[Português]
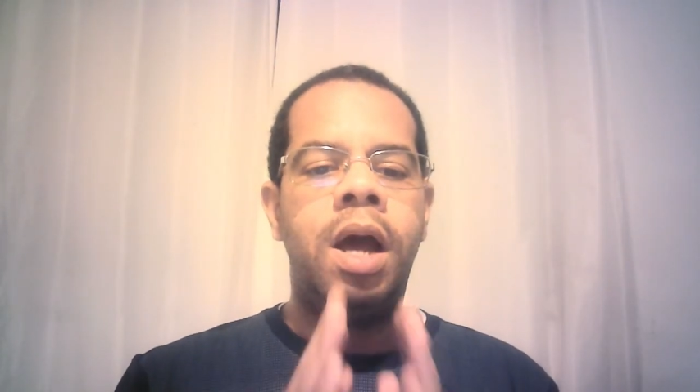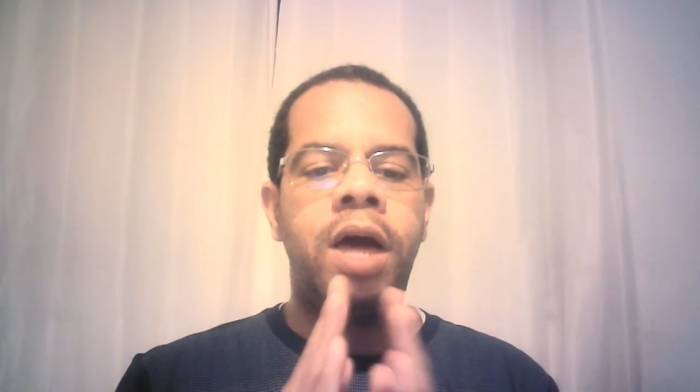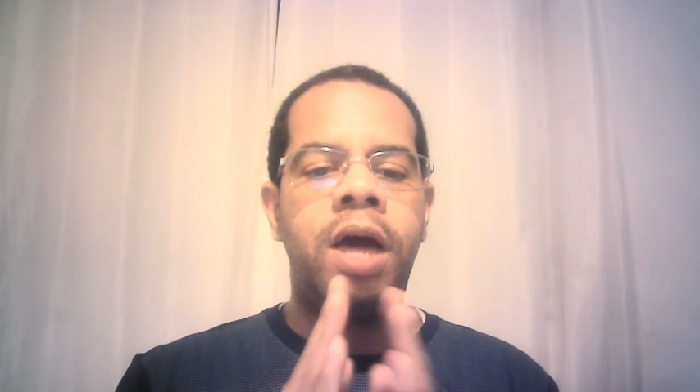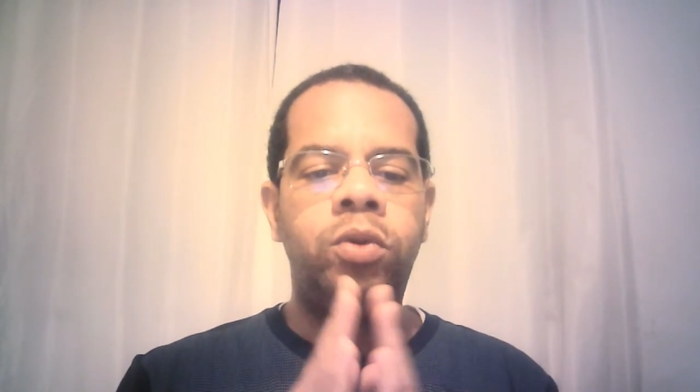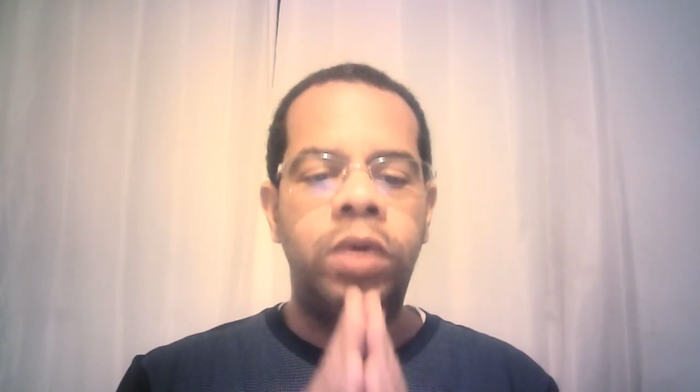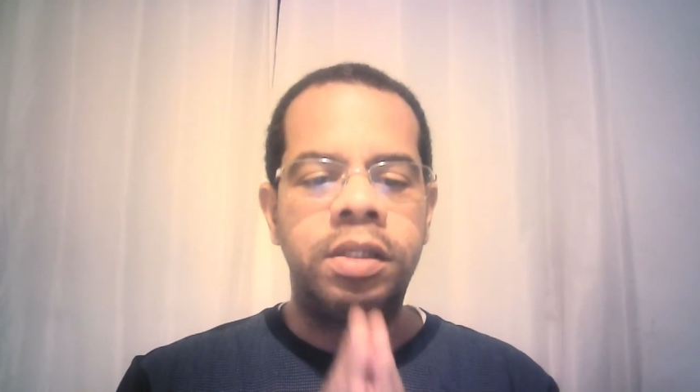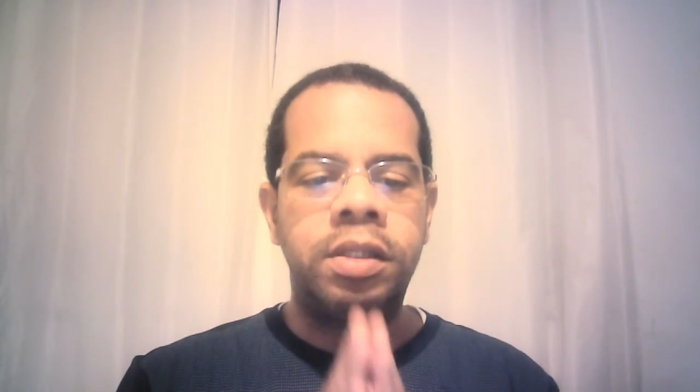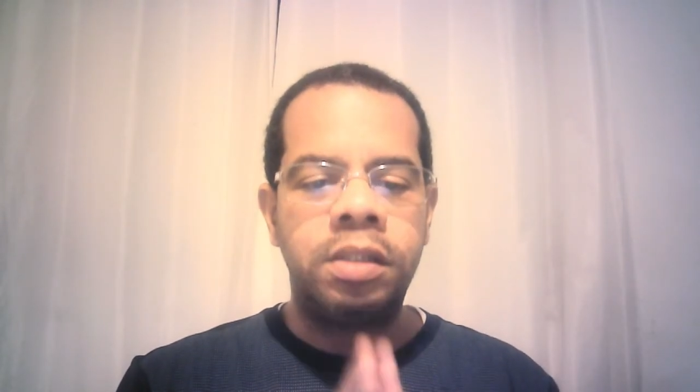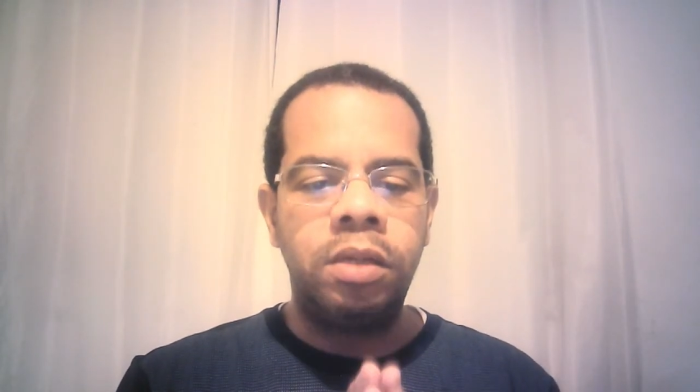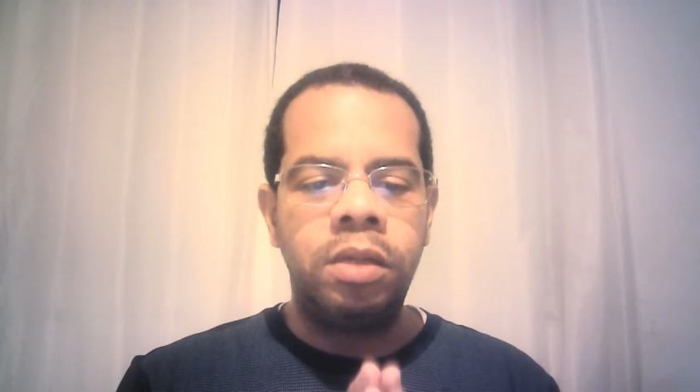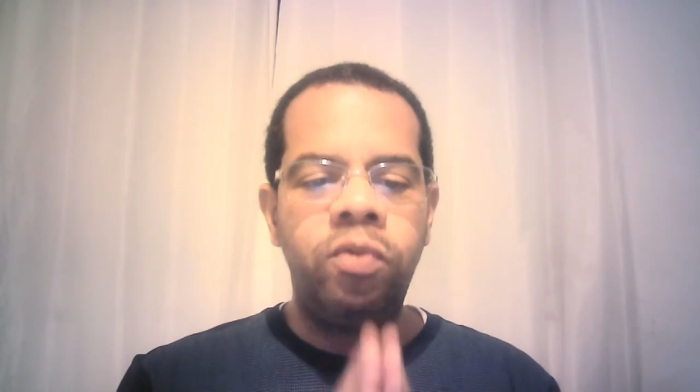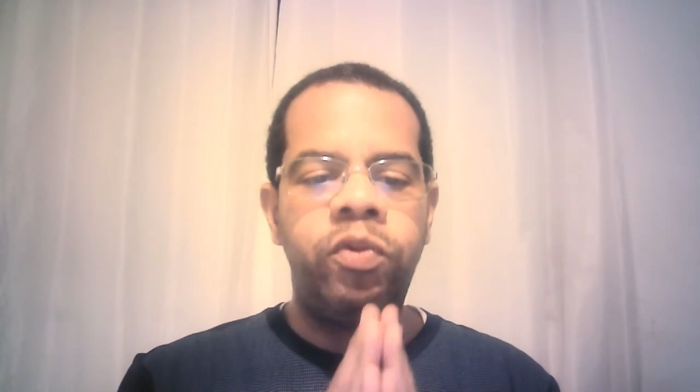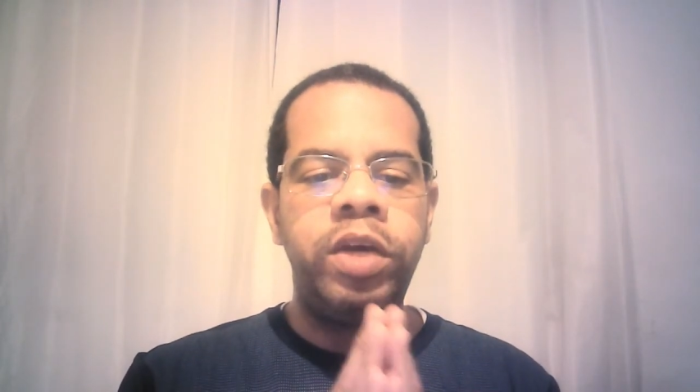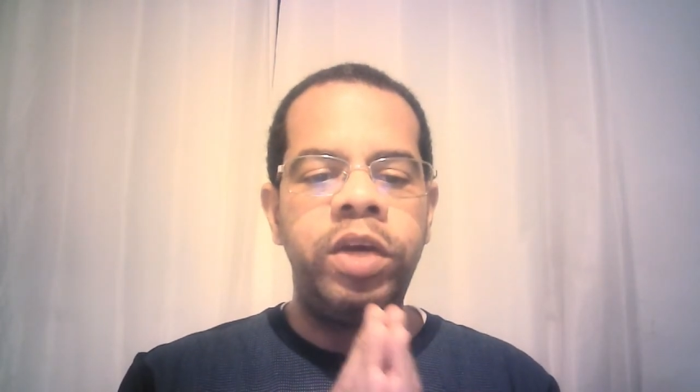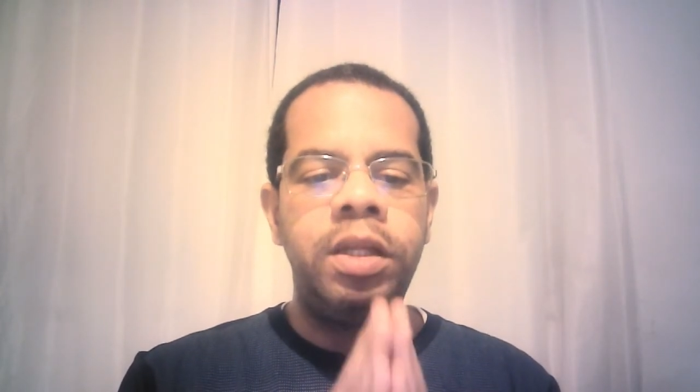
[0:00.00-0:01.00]
A
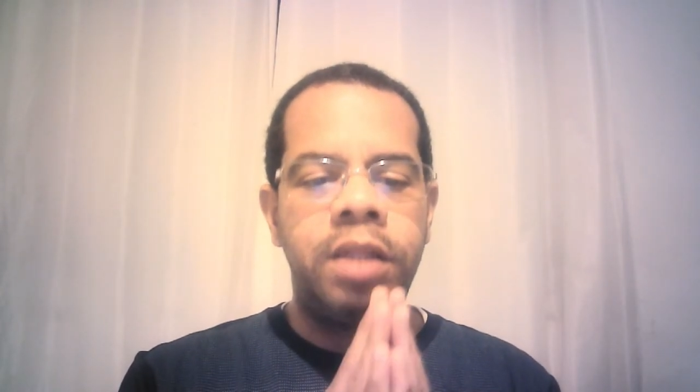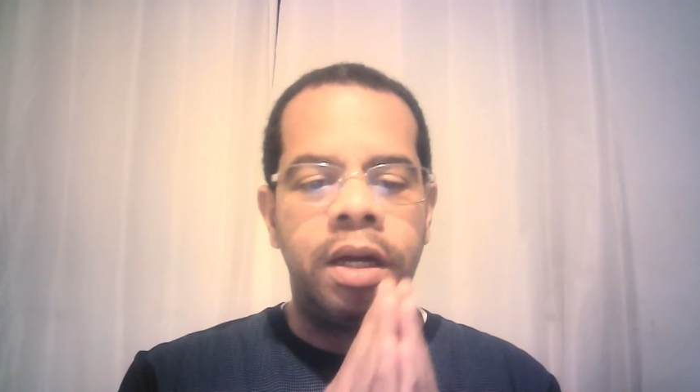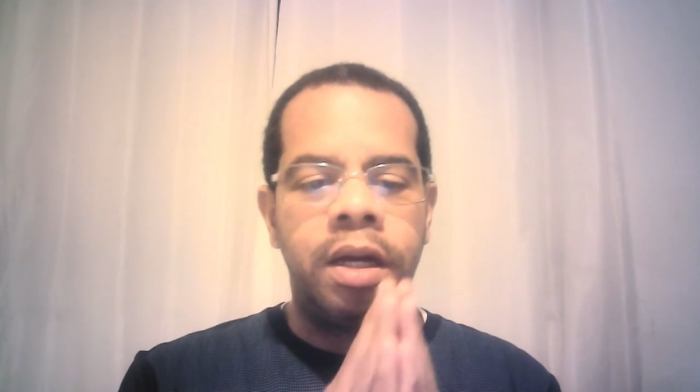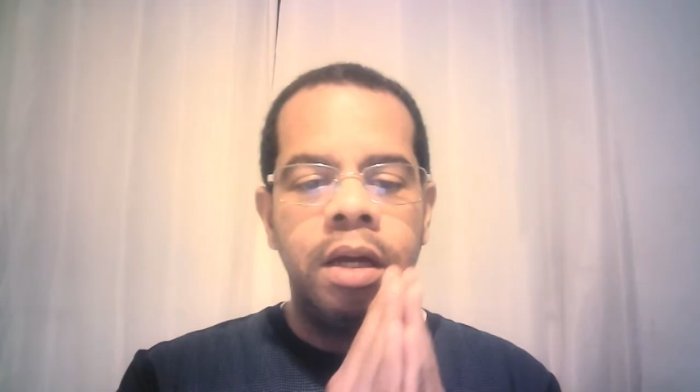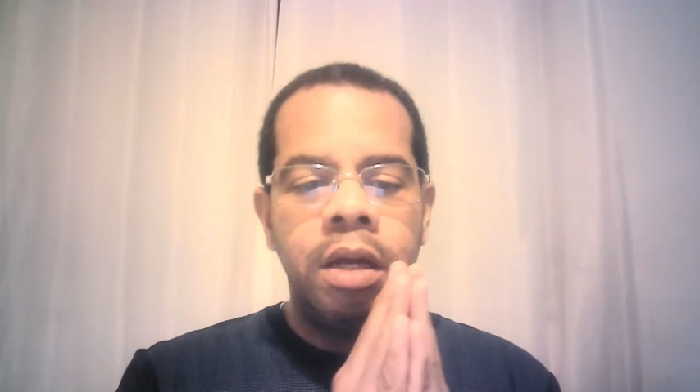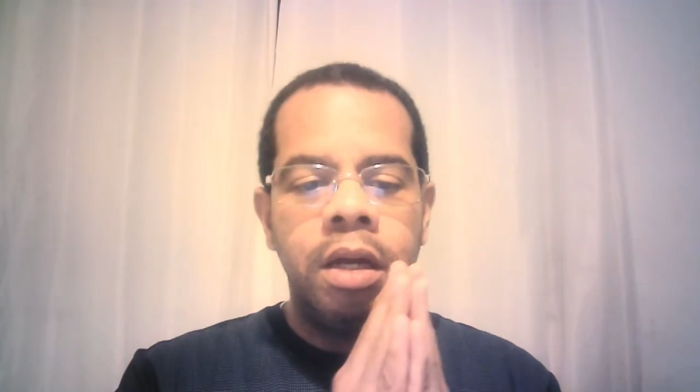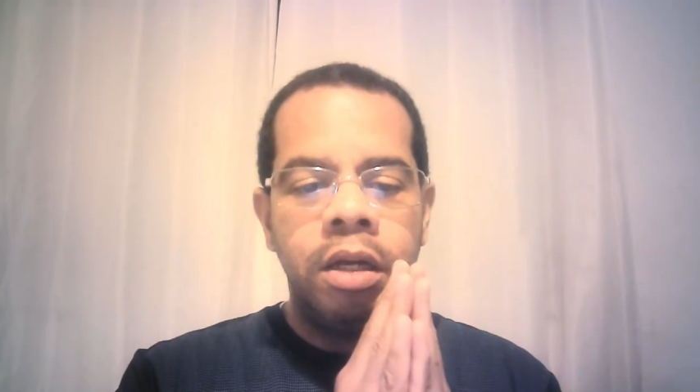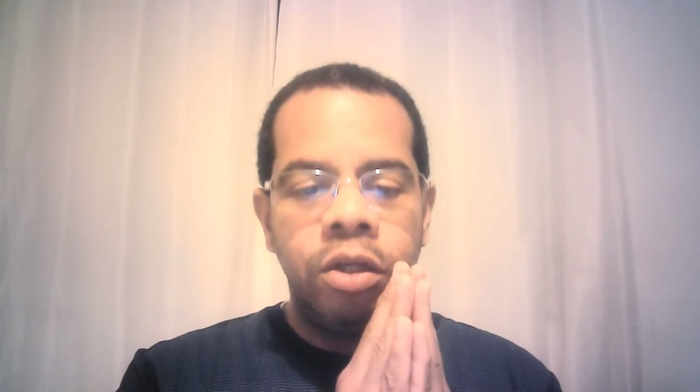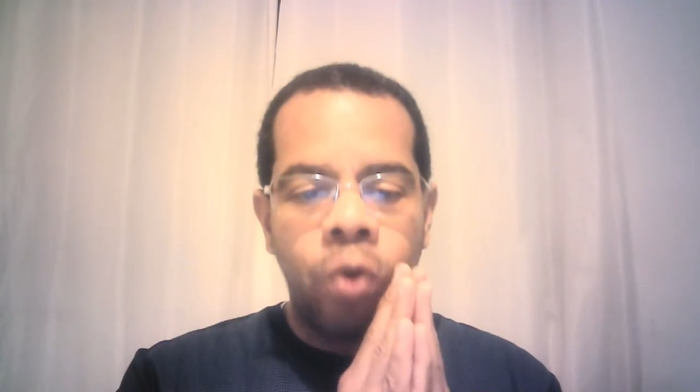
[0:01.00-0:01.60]
doação feita